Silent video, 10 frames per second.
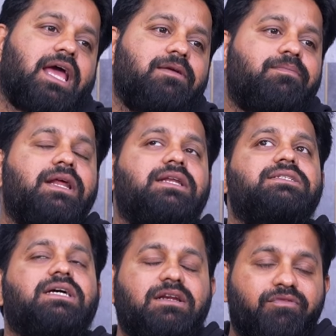
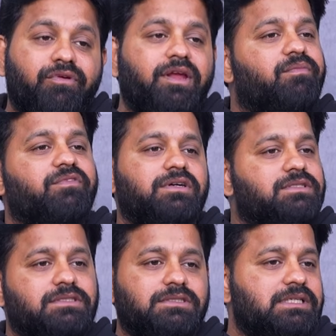లైబ్రరీస్ అండ్ ఫ్రేమ్
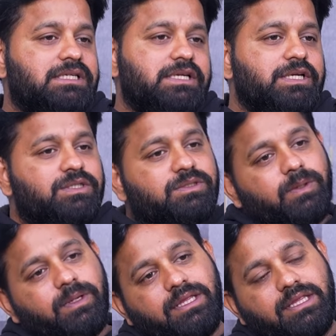వర్క్స్ సో
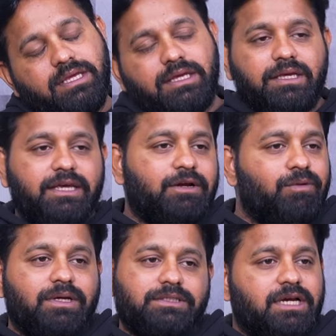ఇది
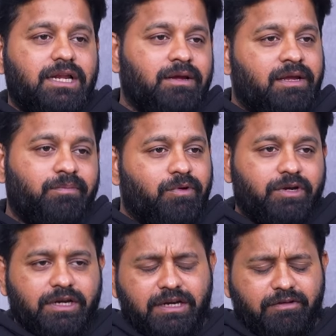కూడా చాలా ఇంపార్టెంట్